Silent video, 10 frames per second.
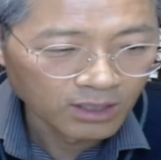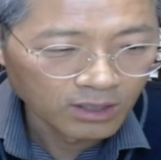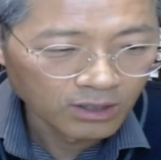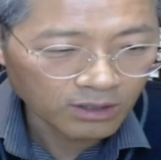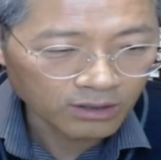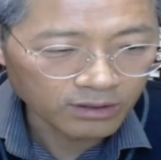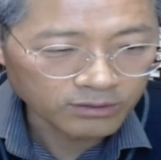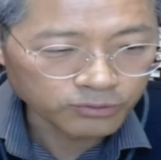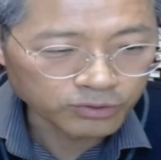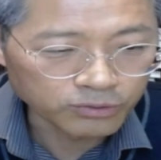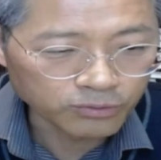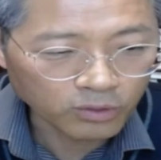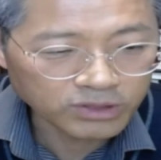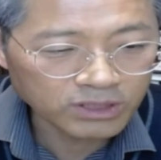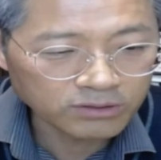어, 우리
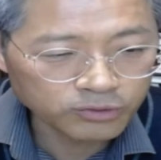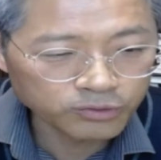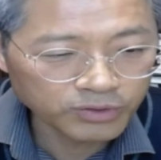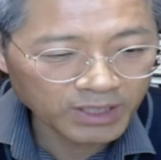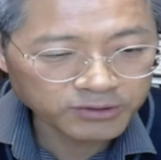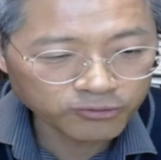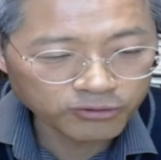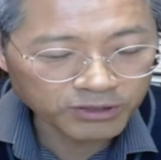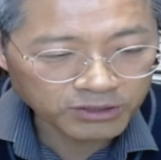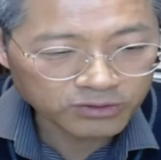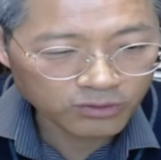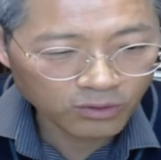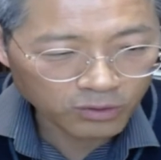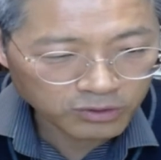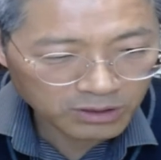오직 주 예수 그리스도로
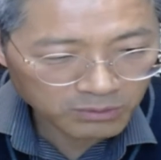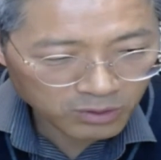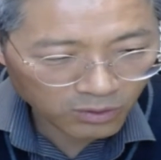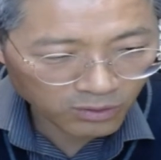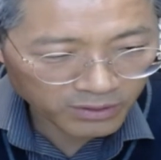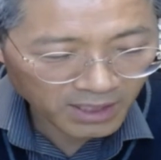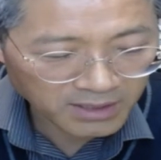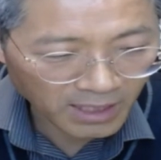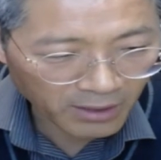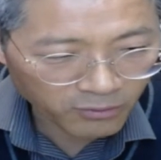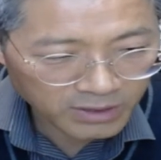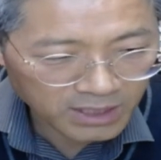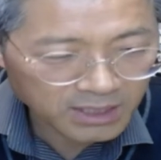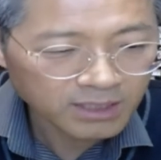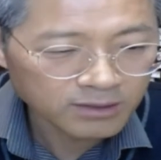옷 입고의
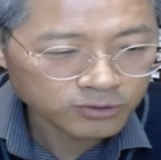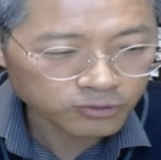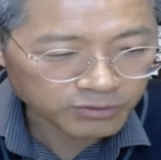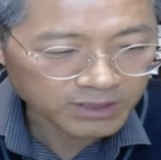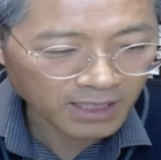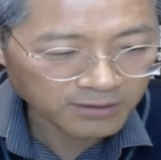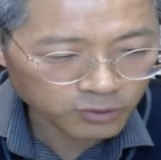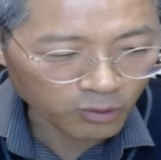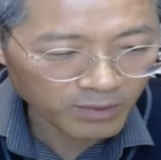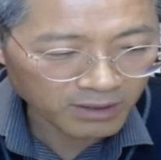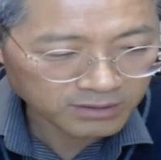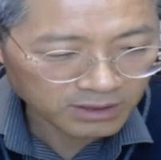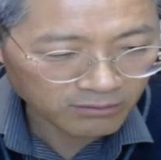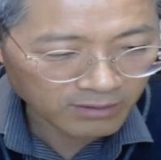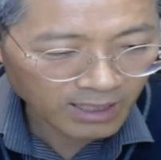내용이 중생 소명
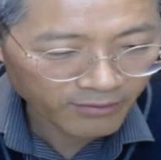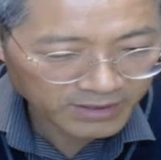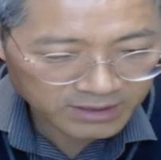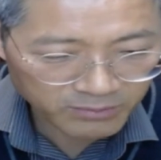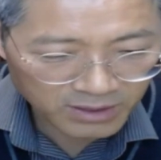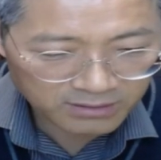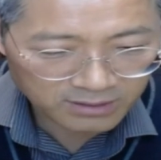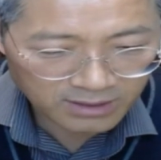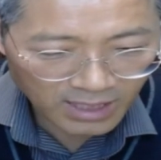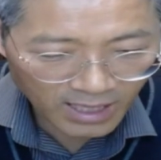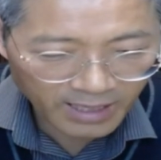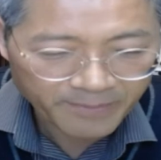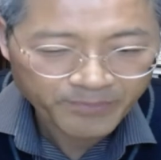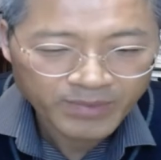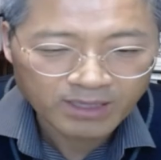성화 회심이었는데
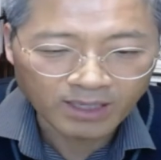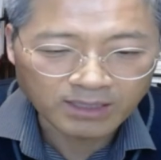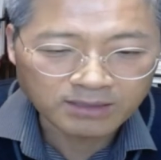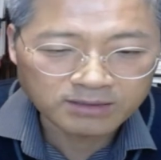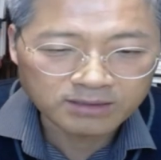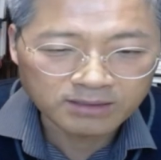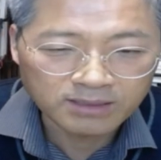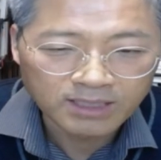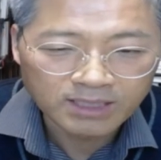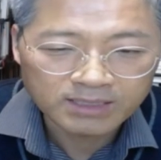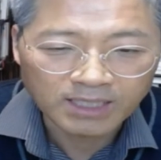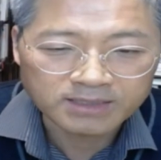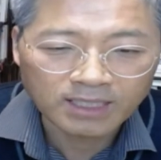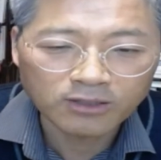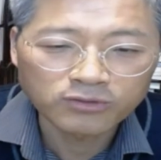네, 이것을
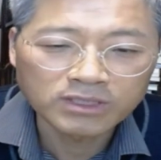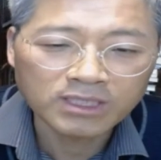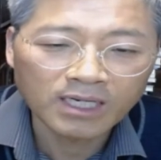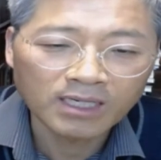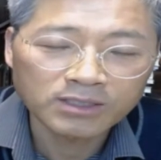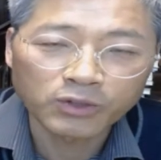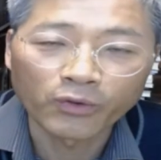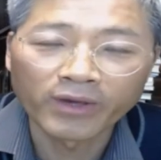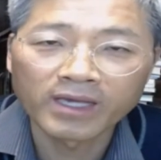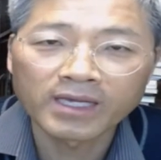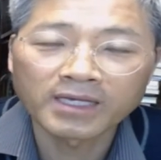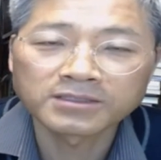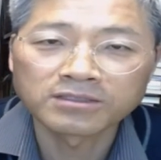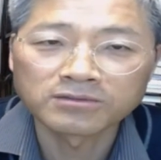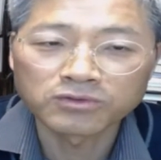데살로니가
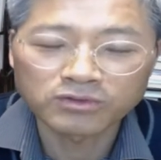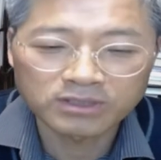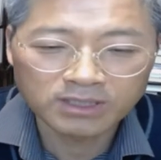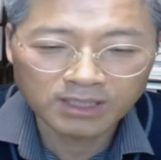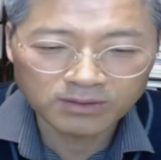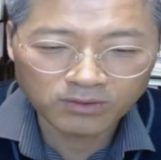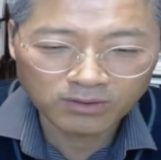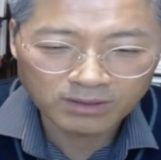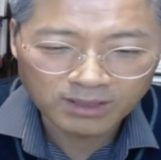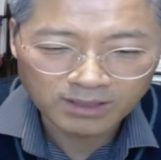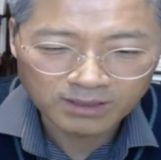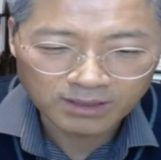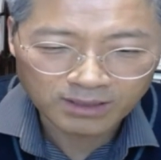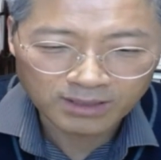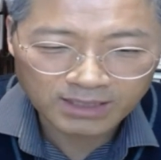교회의 성도들에게도
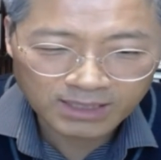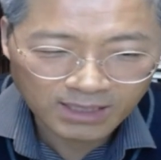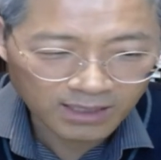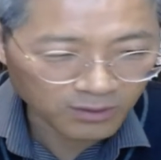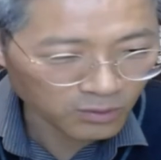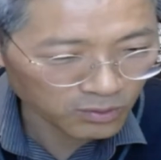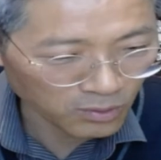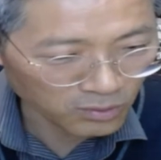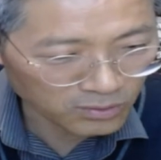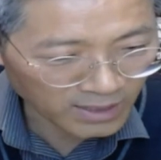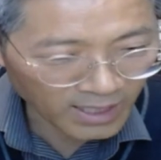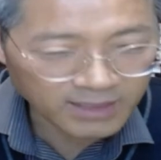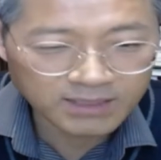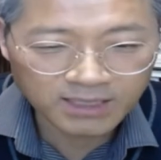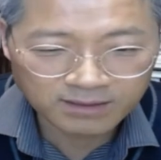어, 이렇게 요 네
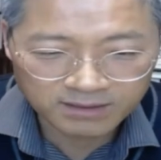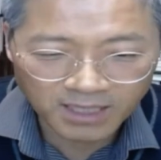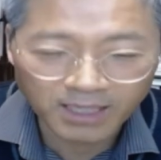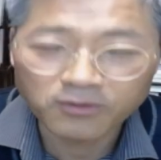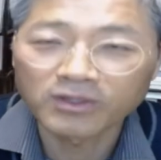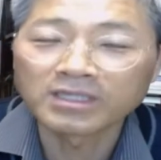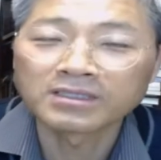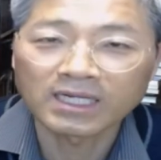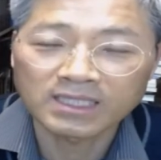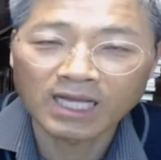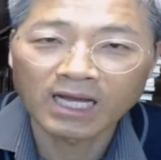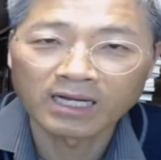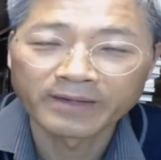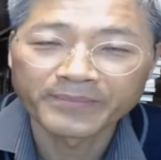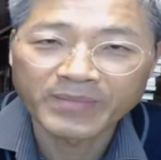가지가 그대로
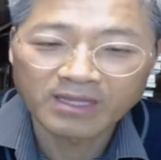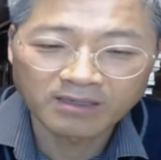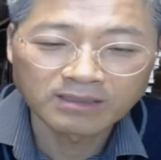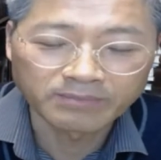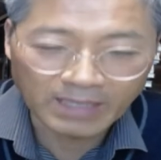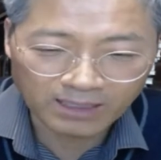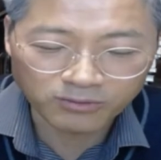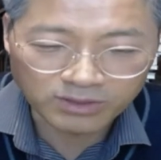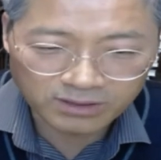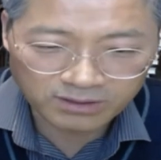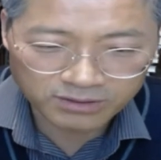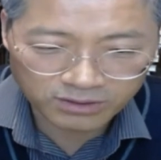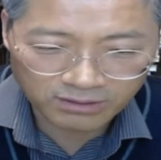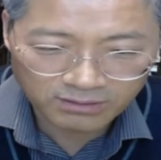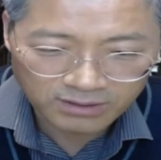일어났다 이걸 말하고 있는
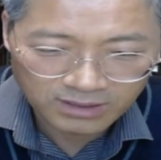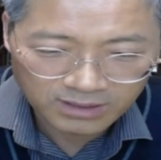거죠.